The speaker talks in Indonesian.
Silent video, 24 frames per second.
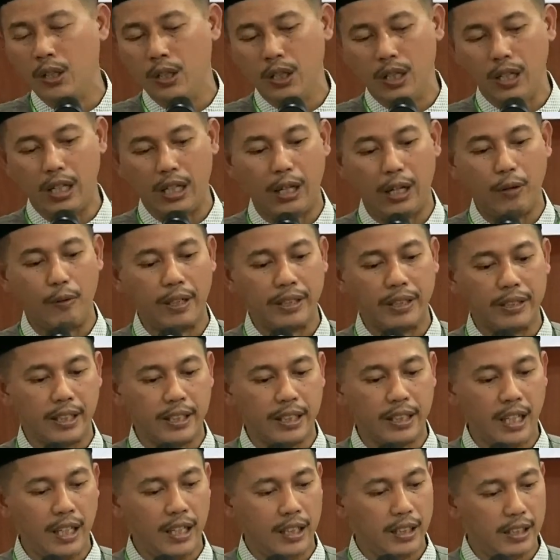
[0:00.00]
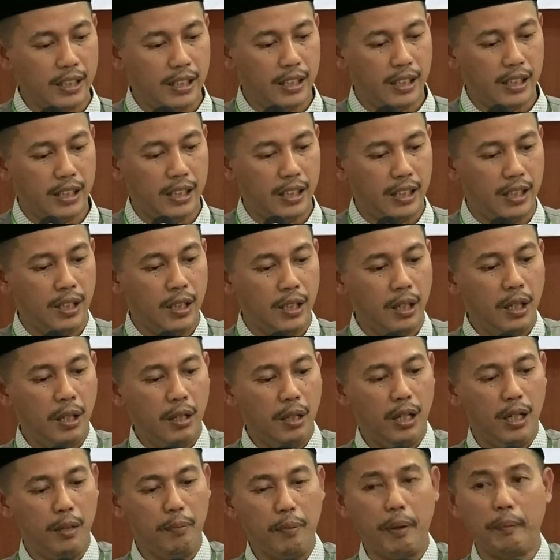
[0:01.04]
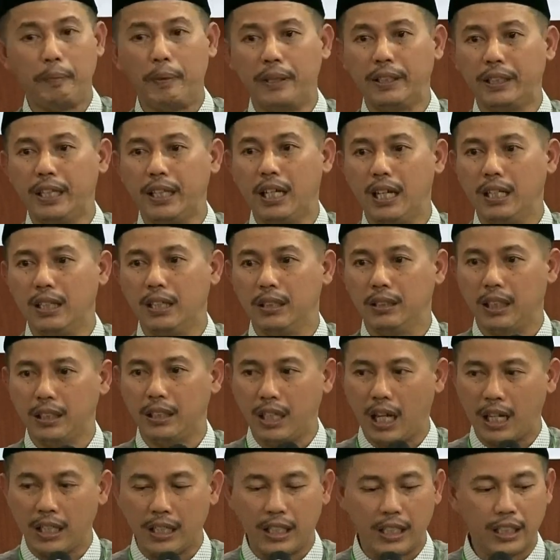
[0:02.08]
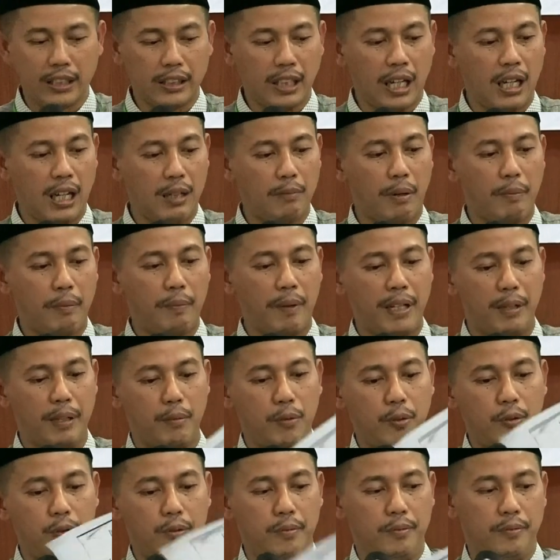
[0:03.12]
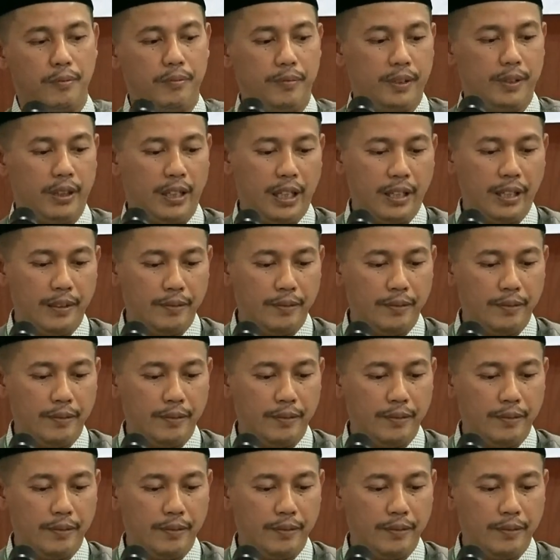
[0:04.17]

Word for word: lewat saja di uh, PPT yang ada di tangan Bapak Ibu. Ya.